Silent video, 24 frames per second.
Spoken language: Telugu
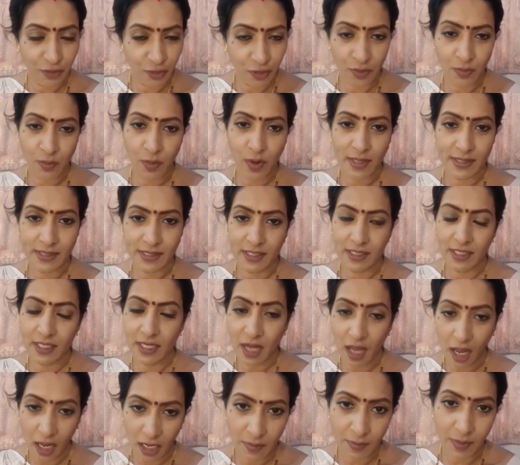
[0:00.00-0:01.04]
ఫుడ్ పాయిజన్ అయింది
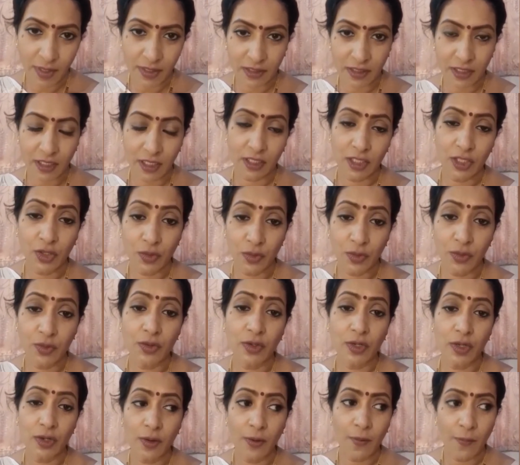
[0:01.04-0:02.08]
నాకు మాత్రం కాదు
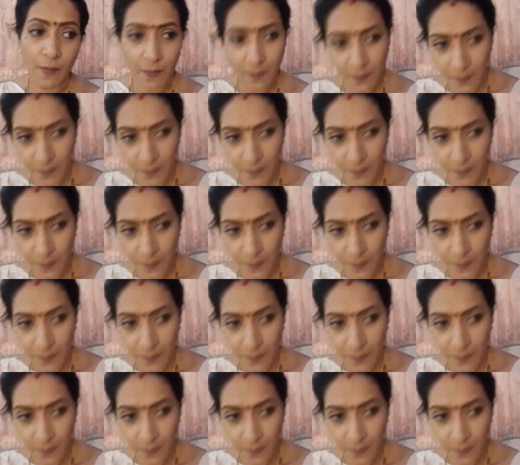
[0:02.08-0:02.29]
యూనిట్లో